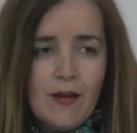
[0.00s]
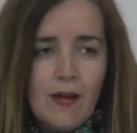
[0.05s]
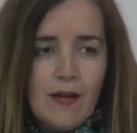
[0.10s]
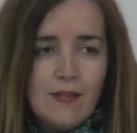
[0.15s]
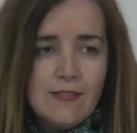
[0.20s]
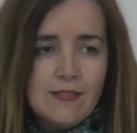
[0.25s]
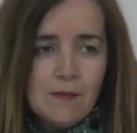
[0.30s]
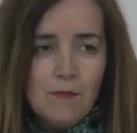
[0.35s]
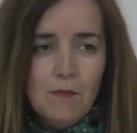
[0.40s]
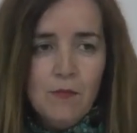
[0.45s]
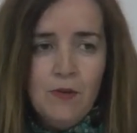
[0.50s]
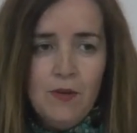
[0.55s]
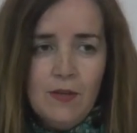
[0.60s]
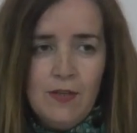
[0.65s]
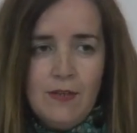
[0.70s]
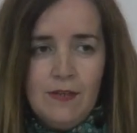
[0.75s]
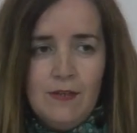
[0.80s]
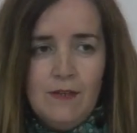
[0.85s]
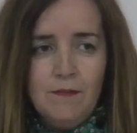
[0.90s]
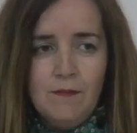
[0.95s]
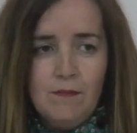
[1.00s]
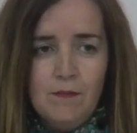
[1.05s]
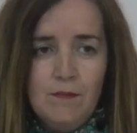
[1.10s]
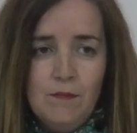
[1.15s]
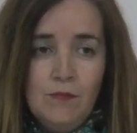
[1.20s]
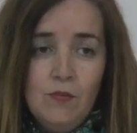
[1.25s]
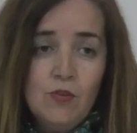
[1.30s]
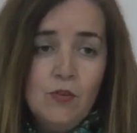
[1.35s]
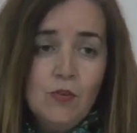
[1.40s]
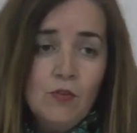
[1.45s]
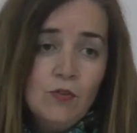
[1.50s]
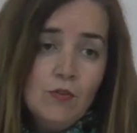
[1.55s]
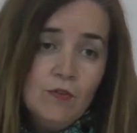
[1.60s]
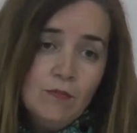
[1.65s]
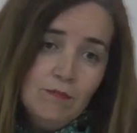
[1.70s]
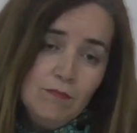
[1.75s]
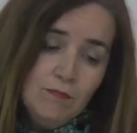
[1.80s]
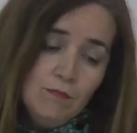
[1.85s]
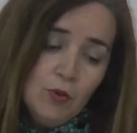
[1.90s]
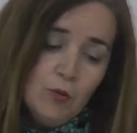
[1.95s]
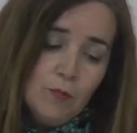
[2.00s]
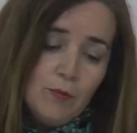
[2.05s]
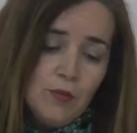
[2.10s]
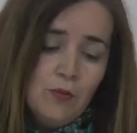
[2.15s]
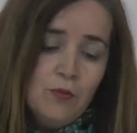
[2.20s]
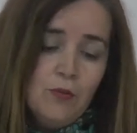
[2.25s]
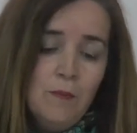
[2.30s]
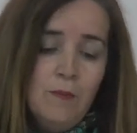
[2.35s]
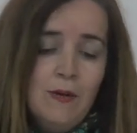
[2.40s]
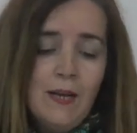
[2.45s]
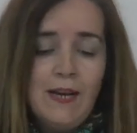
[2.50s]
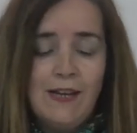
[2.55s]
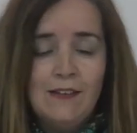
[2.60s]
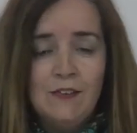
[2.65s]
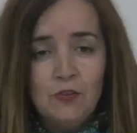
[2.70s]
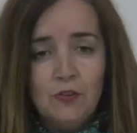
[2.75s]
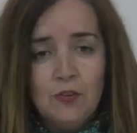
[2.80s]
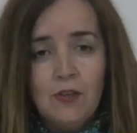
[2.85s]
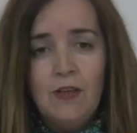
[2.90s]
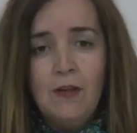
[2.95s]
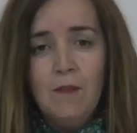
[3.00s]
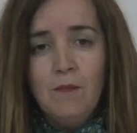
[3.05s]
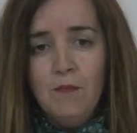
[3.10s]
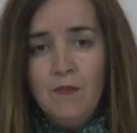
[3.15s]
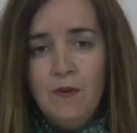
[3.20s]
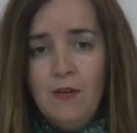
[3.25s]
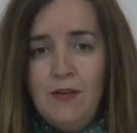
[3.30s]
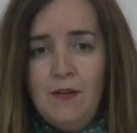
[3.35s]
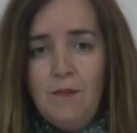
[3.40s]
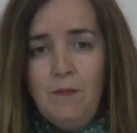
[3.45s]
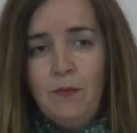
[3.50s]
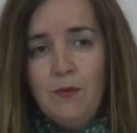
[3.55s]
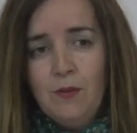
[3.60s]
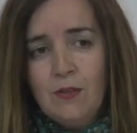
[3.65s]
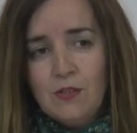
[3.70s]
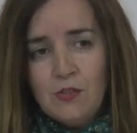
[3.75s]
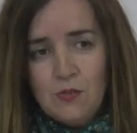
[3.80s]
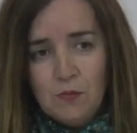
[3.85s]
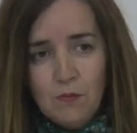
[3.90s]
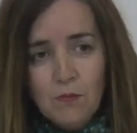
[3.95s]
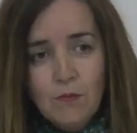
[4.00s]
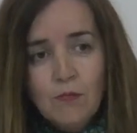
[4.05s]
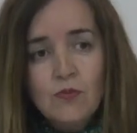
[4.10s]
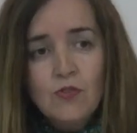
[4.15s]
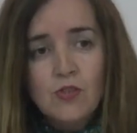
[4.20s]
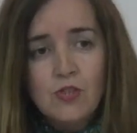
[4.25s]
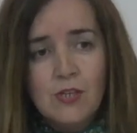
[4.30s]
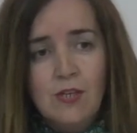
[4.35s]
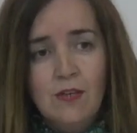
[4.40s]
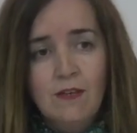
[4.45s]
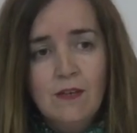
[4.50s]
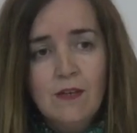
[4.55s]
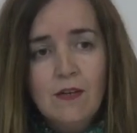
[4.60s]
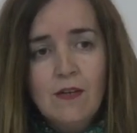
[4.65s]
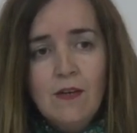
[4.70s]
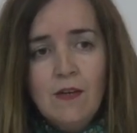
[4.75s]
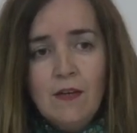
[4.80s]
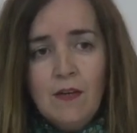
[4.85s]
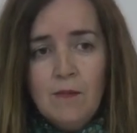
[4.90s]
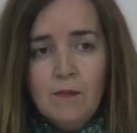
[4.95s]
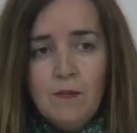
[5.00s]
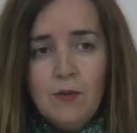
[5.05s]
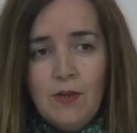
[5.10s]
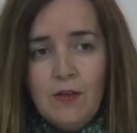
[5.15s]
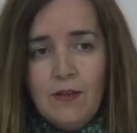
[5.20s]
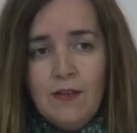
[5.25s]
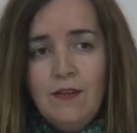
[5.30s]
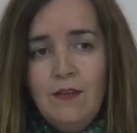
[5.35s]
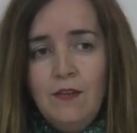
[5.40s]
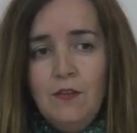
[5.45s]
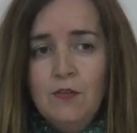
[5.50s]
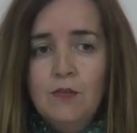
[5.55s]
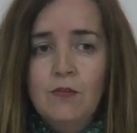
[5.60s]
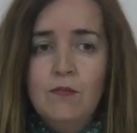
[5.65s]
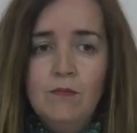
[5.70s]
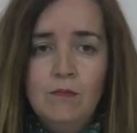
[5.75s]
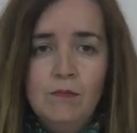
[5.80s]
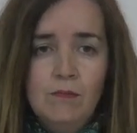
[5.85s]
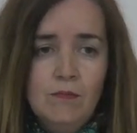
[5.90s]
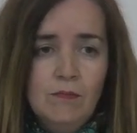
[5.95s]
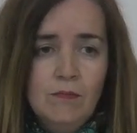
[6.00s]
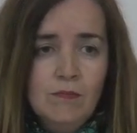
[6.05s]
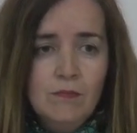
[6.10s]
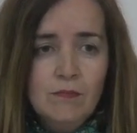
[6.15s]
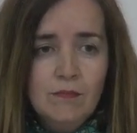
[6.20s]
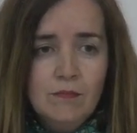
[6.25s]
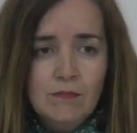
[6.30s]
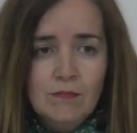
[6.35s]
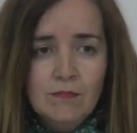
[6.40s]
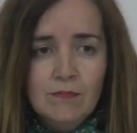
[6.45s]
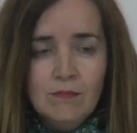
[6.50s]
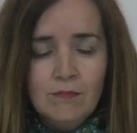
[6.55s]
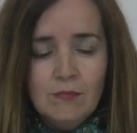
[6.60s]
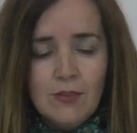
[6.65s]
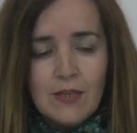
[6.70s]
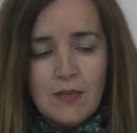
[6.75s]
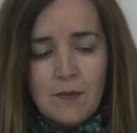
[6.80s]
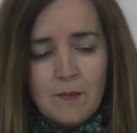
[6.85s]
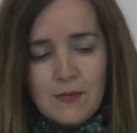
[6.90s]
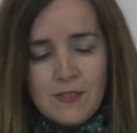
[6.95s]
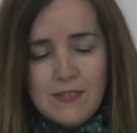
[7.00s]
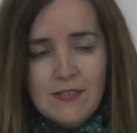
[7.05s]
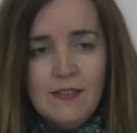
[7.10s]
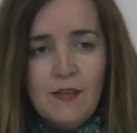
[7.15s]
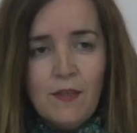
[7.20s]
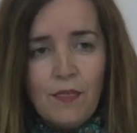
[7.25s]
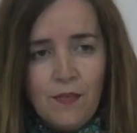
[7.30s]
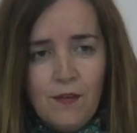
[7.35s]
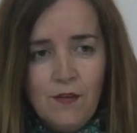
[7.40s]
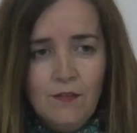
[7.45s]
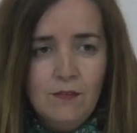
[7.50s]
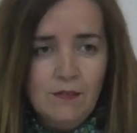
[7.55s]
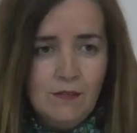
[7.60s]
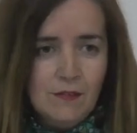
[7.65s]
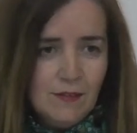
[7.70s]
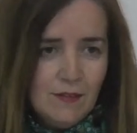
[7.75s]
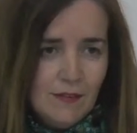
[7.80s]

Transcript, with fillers: esas mujeres, no, no, puedo nombrar a todas las mujeres porque son muchas. Hemos elegido una representación